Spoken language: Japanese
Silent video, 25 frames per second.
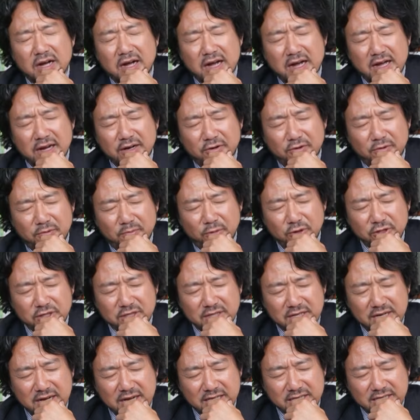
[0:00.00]
あのも
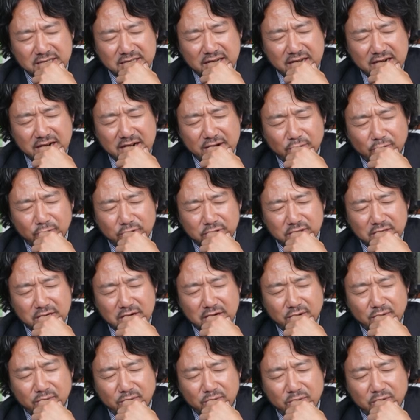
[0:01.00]
しかしたらこち
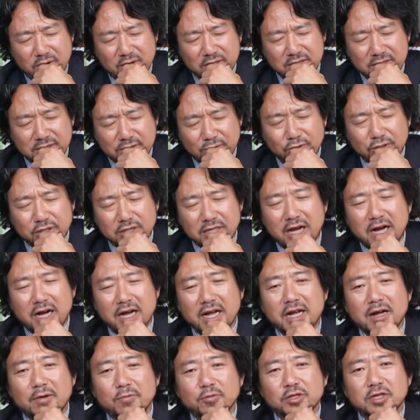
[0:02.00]
らの方が少し
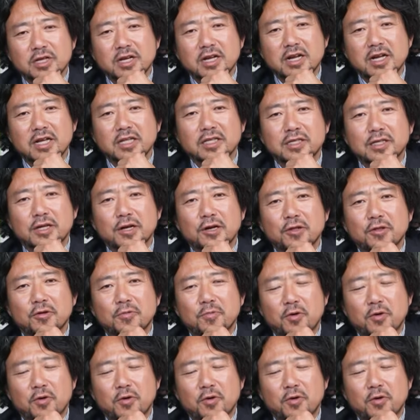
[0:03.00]
高いかもしれないですけれど